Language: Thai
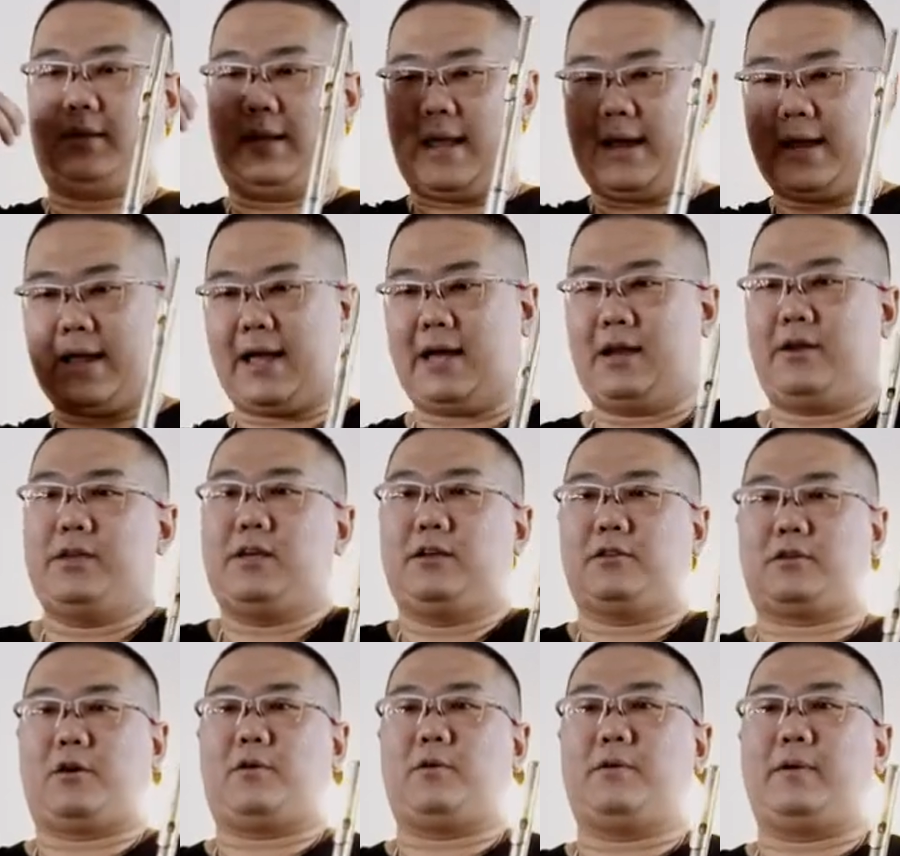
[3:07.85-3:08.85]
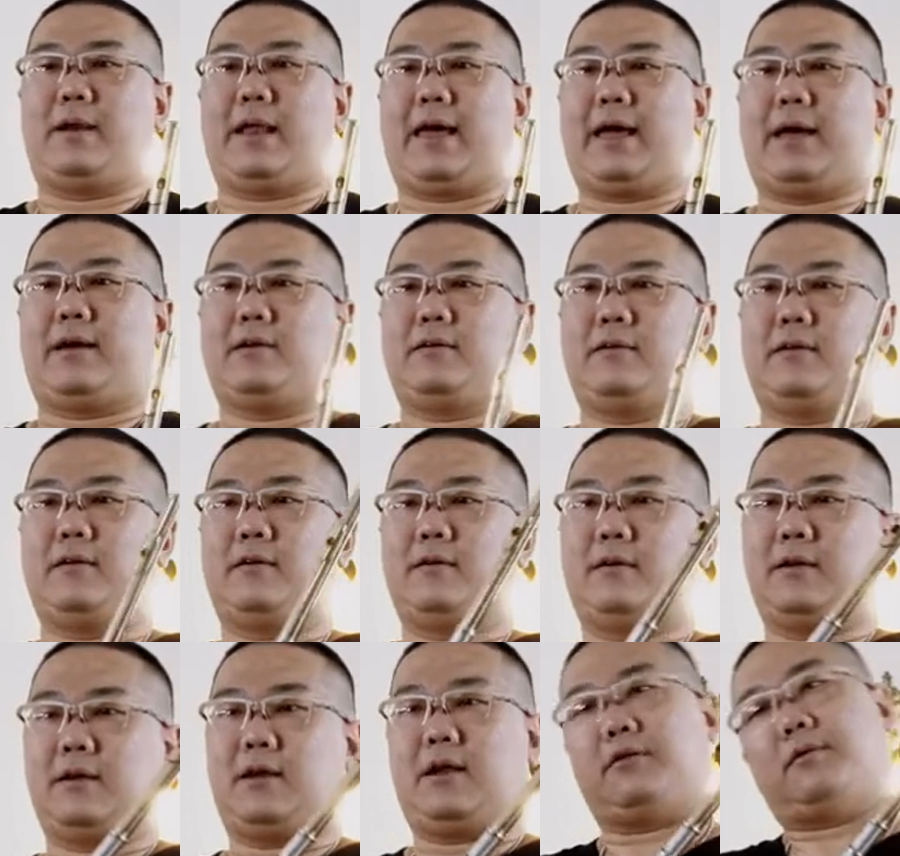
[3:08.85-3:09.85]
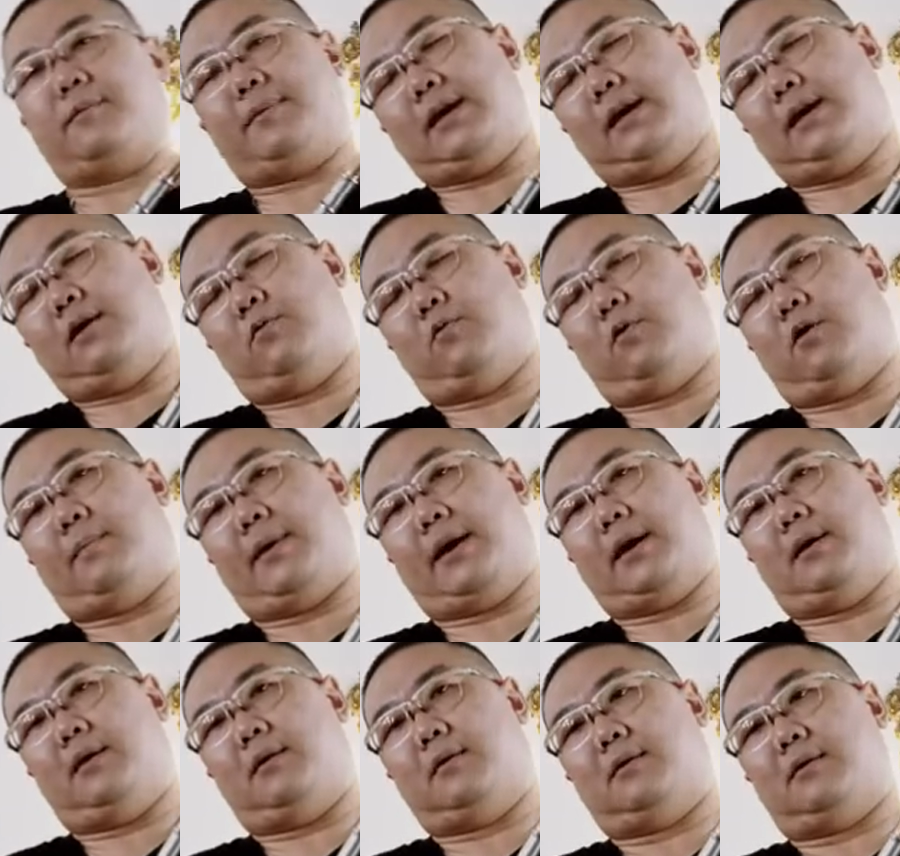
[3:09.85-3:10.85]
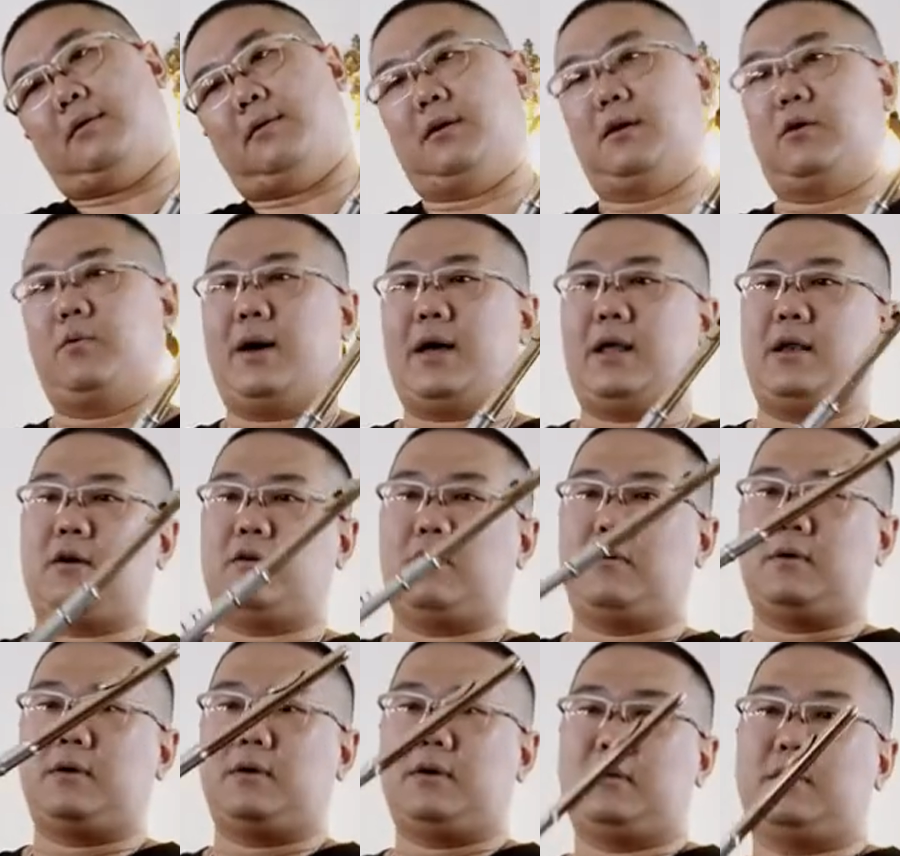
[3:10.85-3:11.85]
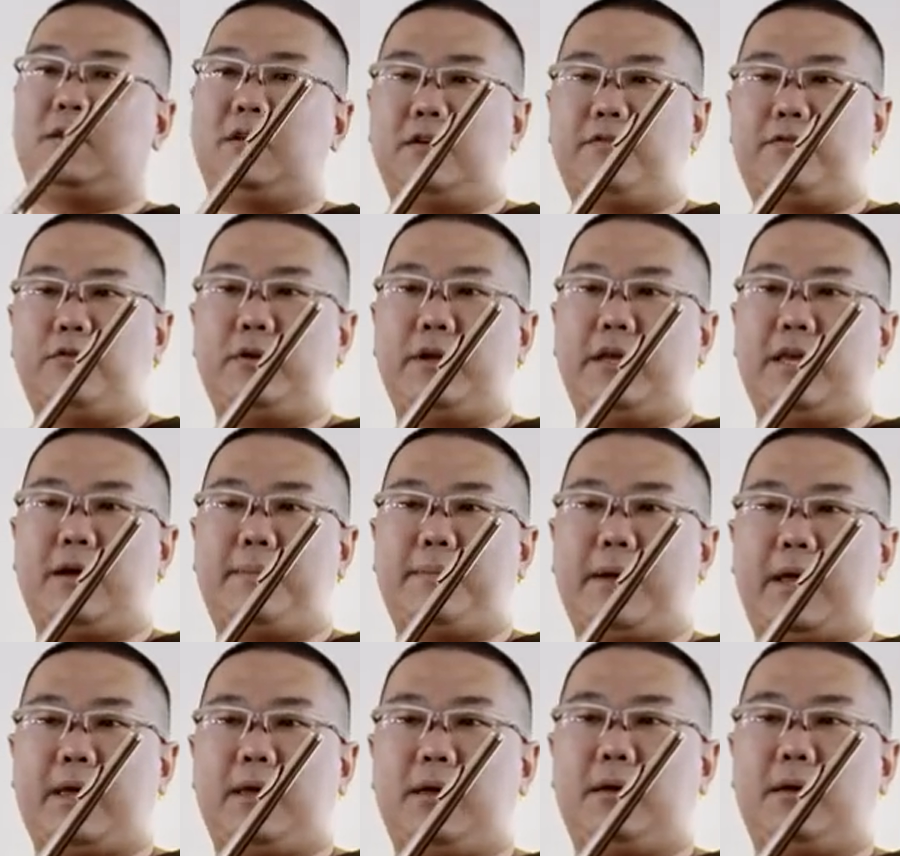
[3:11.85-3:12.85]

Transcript: ร่างกายเรายืนตรงอยู่แล้ว เราจะไปเอียงหัวไหมหรือว่าเราถือฟลุตเอียงไหม